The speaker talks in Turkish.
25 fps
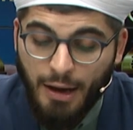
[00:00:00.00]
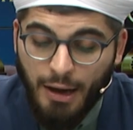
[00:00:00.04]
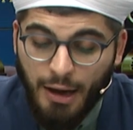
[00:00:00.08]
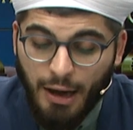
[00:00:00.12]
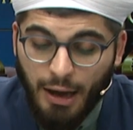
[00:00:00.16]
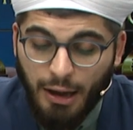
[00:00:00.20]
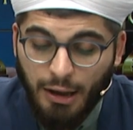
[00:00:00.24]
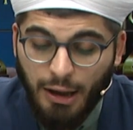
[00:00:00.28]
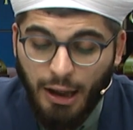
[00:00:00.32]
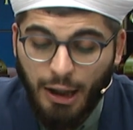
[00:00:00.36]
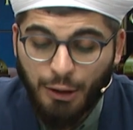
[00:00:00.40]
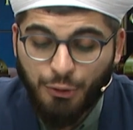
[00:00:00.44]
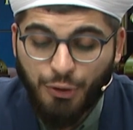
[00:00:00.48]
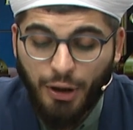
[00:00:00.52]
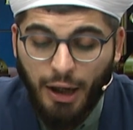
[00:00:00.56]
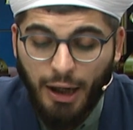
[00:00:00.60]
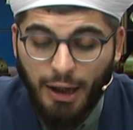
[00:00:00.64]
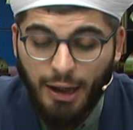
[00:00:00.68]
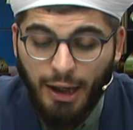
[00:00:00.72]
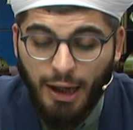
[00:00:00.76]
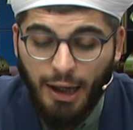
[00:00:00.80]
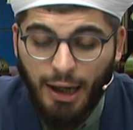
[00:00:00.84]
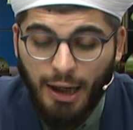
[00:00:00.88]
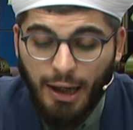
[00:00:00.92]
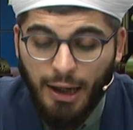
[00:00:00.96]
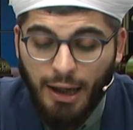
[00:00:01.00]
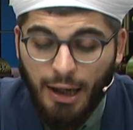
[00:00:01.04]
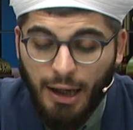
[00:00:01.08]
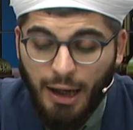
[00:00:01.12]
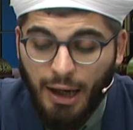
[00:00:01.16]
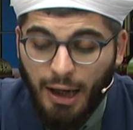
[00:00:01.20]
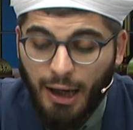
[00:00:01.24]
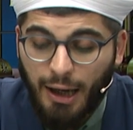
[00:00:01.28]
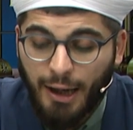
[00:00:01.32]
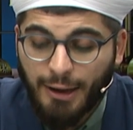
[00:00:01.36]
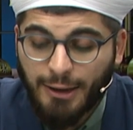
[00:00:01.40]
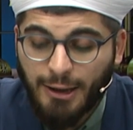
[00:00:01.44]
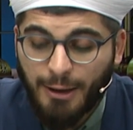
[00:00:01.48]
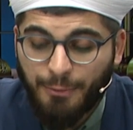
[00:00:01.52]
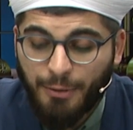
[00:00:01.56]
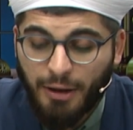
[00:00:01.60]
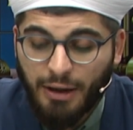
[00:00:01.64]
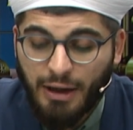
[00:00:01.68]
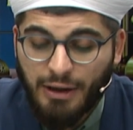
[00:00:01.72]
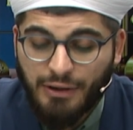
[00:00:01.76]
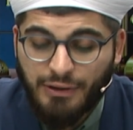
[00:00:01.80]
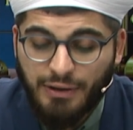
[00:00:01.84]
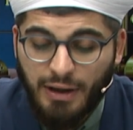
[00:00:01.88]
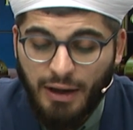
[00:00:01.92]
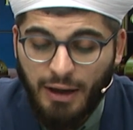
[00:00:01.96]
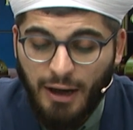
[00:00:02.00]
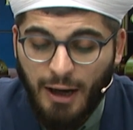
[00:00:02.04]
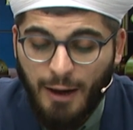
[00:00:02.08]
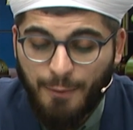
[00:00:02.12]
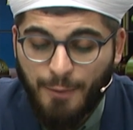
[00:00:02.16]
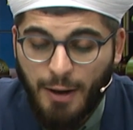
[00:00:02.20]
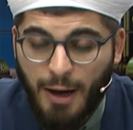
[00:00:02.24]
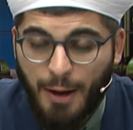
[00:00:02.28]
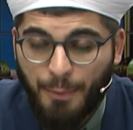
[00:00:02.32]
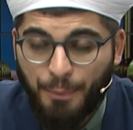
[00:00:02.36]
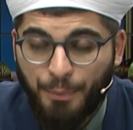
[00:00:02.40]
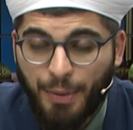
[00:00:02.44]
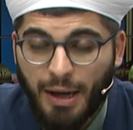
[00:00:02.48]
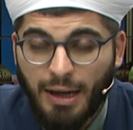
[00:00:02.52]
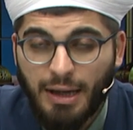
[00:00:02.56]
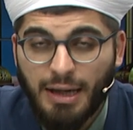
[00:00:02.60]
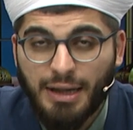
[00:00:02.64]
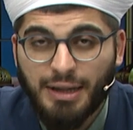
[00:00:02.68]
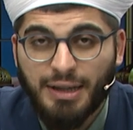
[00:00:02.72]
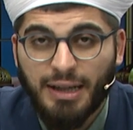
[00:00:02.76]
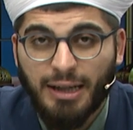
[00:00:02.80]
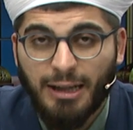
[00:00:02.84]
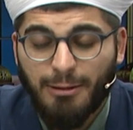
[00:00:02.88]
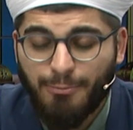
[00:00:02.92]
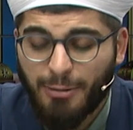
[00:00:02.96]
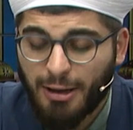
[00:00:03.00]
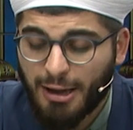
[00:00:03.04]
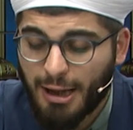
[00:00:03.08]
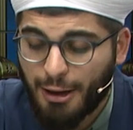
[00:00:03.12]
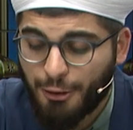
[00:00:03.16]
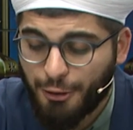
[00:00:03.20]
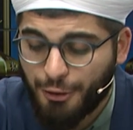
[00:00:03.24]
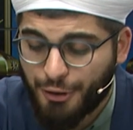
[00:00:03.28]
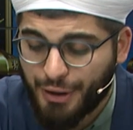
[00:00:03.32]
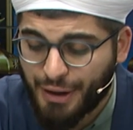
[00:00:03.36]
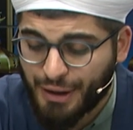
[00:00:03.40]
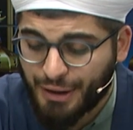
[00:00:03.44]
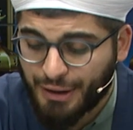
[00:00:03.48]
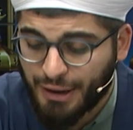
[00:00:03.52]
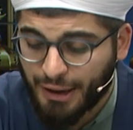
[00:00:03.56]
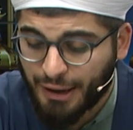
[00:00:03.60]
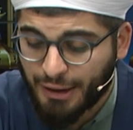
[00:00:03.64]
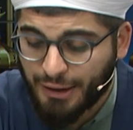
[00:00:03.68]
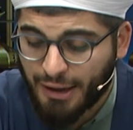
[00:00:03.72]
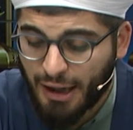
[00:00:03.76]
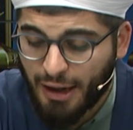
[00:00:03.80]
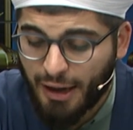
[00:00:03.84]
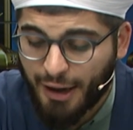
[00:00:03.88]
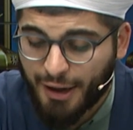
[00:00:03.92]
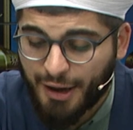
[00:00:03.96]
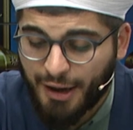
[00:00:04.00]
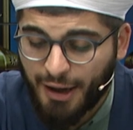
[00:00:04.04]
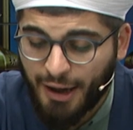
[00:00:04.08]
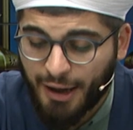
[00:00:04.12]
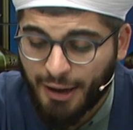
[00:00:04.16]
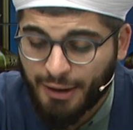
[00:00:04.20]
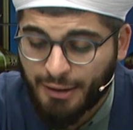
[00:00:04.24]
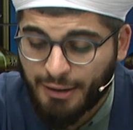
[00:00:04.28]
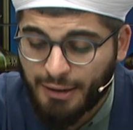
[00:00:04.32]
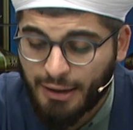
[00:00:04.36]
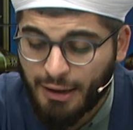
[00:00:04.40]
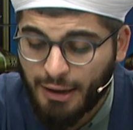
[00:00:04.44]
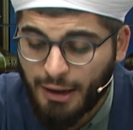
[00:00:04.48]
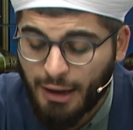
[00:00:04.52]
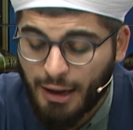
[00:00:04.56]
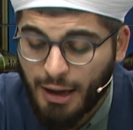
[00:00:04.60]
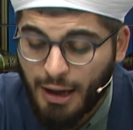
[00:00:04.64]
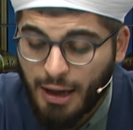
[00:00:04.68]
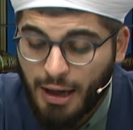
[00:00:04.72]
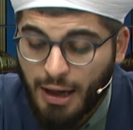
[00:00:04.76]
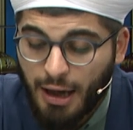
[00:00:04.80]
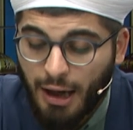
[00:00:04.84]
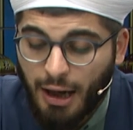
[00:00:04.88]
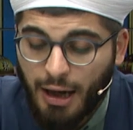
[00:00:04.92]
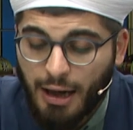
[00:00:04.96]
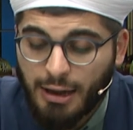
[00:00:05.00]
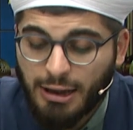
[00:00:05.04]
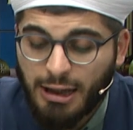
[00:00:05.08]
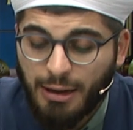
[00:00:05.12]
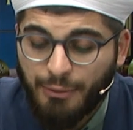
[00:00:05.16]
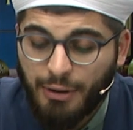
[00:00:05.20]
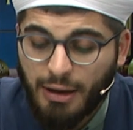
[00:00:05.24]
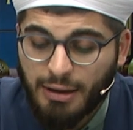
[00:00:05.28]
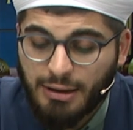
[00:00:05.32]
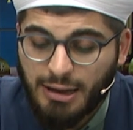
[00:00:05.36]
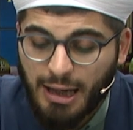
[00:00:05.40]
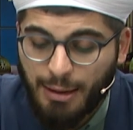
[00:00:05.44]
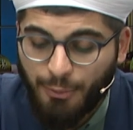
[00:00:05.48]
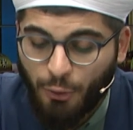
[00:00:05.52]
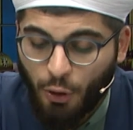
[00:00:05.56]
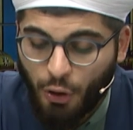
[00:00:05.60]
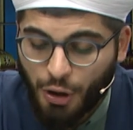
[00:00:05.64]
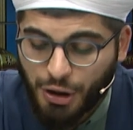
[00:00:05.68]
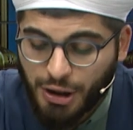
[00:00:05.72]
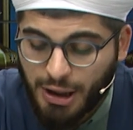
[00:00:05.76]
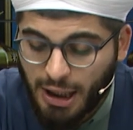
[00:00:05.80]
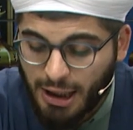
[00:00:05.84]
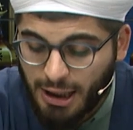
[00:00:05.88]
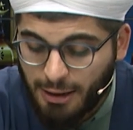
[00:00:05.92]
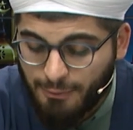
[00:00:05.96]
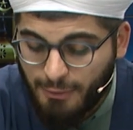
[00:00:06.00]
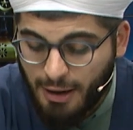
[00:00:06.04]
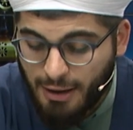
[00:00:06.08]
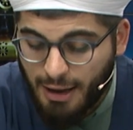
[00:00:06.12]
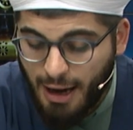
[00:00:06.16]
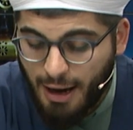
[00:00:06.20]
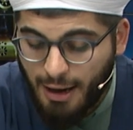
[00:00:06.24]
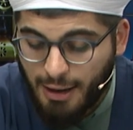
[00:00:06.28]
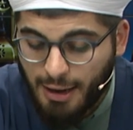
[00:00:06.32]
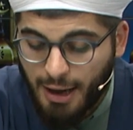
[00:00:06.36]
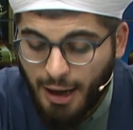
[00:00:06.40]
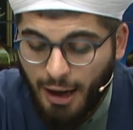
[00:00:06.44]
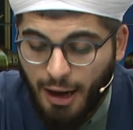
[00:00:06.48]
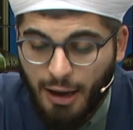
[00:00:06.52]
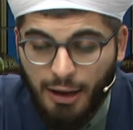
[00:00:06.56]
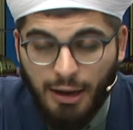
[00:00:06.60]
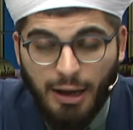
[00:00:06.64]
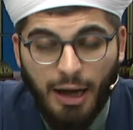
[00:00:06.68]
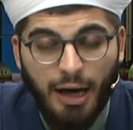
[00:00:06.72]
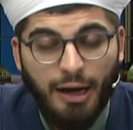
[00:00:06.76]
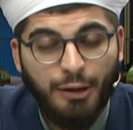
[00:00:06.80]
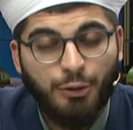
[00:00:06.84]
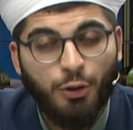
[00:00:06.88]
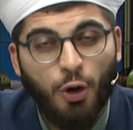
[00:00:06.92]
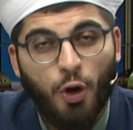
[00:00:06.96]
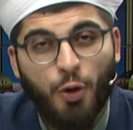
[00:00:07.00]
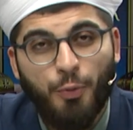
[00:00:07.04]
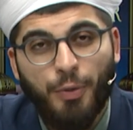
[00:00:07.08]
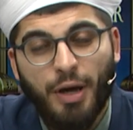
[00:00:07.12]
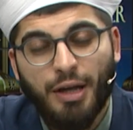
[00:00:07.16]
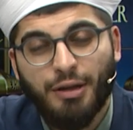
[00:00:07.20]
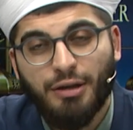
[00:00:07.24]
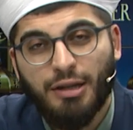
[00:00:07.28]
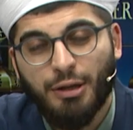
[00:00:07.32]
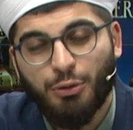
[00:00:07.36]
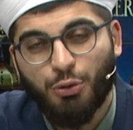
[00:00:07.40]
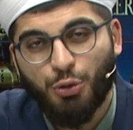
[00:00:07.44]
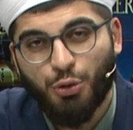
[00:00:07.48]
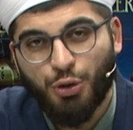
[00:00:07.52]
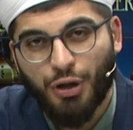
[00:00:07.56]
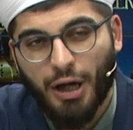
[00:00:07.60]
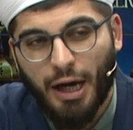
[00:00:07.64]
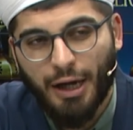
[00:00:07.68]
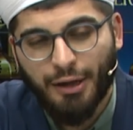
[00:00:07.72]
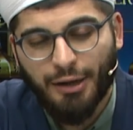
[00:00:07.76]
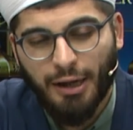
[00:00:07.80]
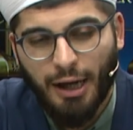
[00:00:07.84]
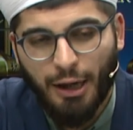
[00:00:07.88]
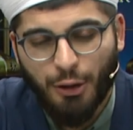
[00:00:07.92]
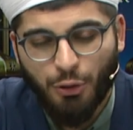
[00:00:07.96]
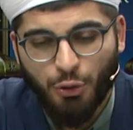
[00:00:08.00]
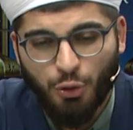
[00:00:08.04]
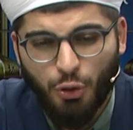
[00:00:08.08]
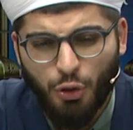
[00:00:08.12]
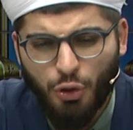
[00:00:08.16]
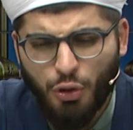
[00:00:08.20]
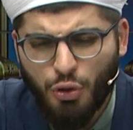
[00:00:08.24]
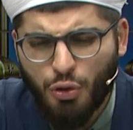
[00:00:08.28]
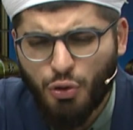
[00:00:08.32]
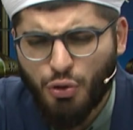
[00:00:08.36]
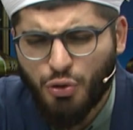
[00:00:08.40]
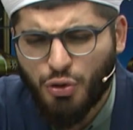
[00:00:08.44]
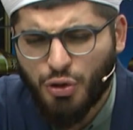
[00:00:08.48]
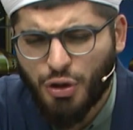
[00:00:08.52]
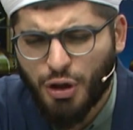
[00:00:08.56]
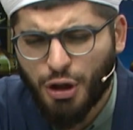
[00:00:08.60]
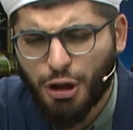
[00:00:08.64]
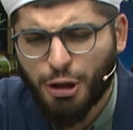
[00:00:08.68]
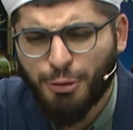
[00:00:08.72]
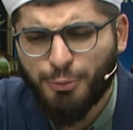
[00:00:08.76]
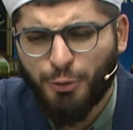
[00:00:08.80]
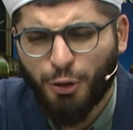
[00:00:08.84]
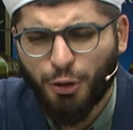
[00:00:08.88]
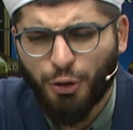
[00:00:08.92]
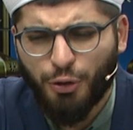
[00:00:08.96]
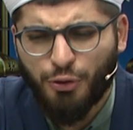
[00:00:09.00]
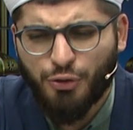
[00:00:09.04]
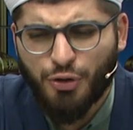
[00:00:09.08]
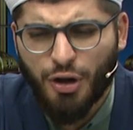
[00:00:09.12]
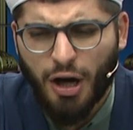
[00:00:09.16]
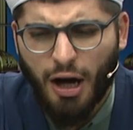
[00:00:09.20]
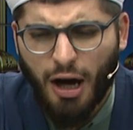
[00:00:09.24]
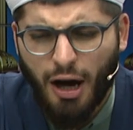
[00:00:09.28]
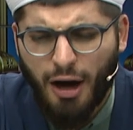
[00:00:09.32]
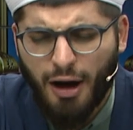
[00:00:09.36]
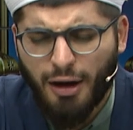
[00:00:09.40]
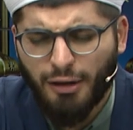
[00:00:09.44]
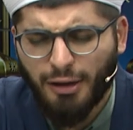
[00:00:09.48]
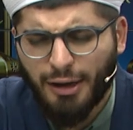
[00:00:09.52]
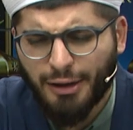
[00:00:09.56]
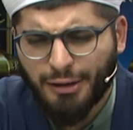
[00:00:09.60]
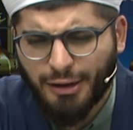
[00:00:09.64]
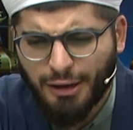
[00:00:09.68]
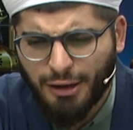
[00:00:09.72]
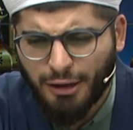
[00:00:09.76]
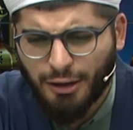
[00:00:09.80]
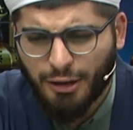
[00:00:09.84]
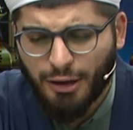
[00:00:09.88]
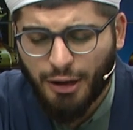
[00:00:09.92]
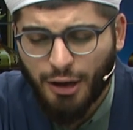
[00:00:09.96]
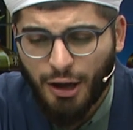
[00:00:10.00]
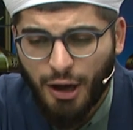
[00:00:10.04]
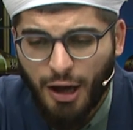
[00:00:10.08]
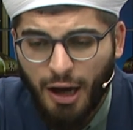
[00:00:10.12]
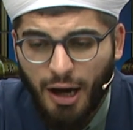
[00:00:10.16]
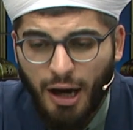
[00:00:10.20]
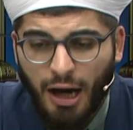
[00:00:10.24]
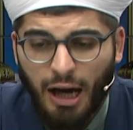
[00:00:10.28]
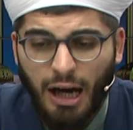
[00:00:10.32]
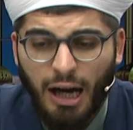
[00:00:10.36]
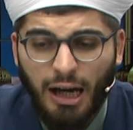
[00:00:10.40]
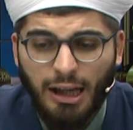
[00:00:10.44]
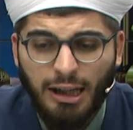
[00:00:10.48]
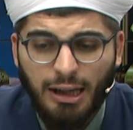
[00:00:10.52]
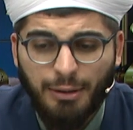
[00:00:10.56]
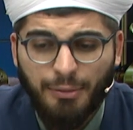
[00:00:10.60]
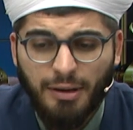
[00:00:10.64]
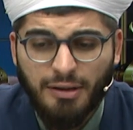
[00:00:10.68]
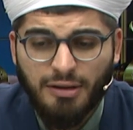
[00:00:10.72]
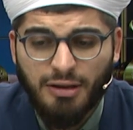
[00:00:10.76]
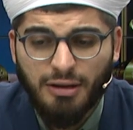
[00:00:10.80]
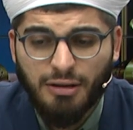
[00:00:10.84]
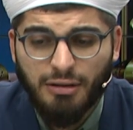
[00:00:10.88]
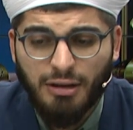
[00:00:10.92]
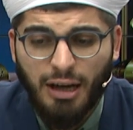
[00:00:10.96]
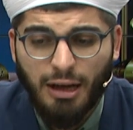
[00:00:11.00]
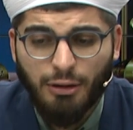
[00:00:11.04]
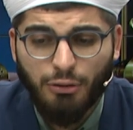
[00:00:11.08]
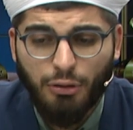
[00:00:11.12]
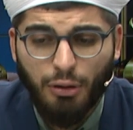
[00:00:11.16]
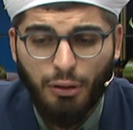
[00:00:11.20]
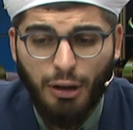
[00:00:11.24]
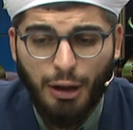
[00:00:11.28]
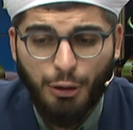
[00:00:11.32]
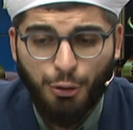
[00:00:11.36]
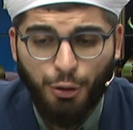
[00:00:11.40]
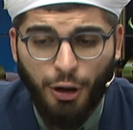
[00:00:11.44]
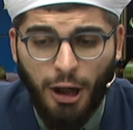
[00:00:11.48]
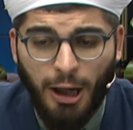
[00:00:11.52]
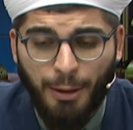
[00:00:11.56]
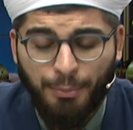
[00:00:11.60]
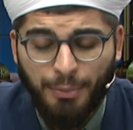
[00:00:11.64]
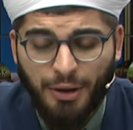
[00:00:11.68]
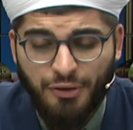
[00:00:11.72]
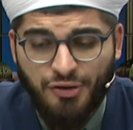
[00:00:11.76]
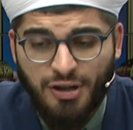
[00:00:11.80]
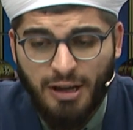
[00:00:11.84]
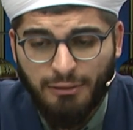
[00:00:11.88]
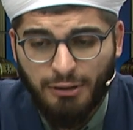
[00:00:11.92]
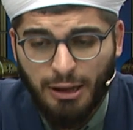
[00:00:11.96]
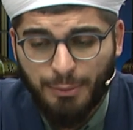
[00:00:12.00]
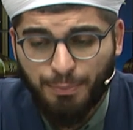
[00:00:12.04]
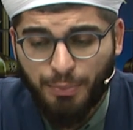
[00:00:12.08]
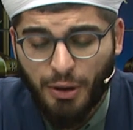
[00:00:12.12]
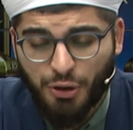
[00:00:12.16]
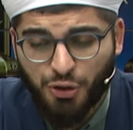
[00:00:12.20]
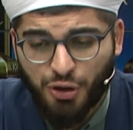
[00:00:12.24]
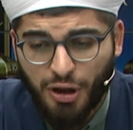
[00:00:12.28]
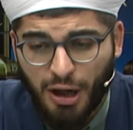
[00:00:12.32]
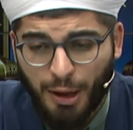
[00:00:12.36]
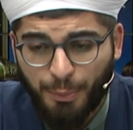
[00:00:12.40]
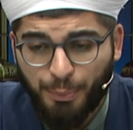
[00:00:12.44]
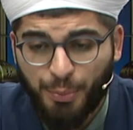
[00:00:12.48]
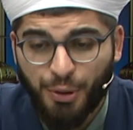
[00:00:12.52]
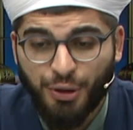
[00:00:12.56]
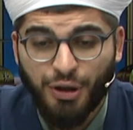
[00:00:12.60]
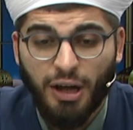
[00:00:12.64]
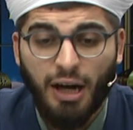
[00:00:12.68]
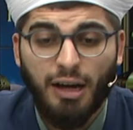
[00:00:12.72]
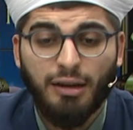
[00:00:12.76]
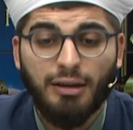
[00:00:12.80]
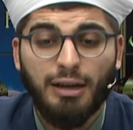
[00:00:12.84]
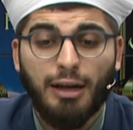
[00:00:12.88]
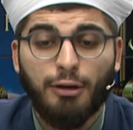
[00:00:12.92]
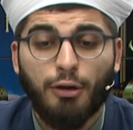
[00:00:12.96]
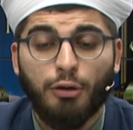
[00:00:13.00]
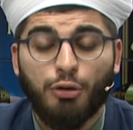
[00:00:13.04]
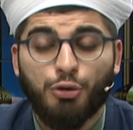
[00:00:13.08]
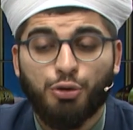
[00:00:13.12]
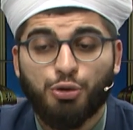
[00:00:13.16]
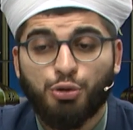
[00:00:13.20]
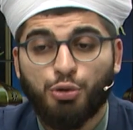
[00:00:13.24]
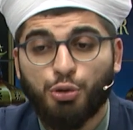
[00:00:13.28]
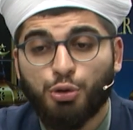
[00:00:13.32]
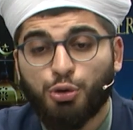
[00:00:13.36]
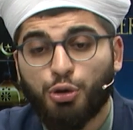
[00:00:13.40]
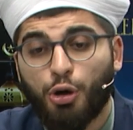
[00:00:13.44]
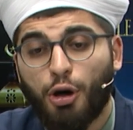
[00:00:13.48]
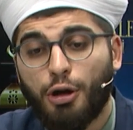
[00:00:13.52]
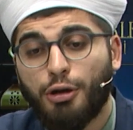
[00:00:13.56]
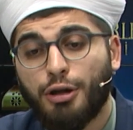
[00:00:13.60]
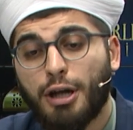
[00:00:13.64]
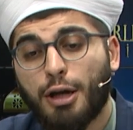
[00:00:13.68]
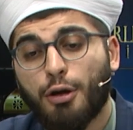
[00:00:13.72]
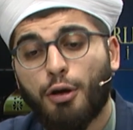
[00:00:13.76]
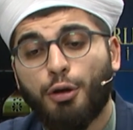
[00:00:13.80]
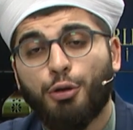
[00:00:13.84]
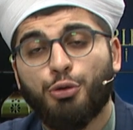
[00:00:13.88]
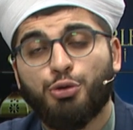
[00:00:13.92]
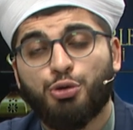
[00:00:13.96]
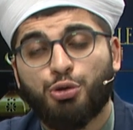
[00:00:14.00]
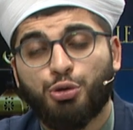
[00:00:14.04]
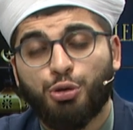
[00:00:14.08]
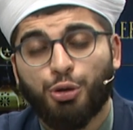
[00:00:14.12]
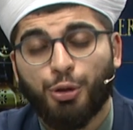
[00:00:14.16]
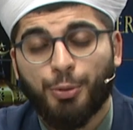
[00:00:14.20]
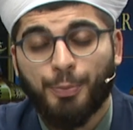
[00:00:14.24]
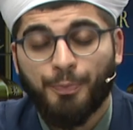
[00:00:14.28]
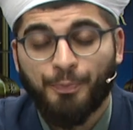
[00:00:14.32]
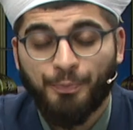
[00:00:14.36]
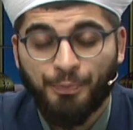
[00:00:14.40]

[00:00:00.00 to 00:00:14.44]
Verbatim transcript: allah Teala Adem Aleyhisselam'a belli kelimeler öğretti, telakki etti. Adem Aleyhisselam o kelimelerle Allah'a tövbe etti dünyada. Yüz yıl boyunca ağladı, Ağlamasından dolayı diyor Ahmet Cevdet Paşa. Pınarlar oluştu, göller oluştu.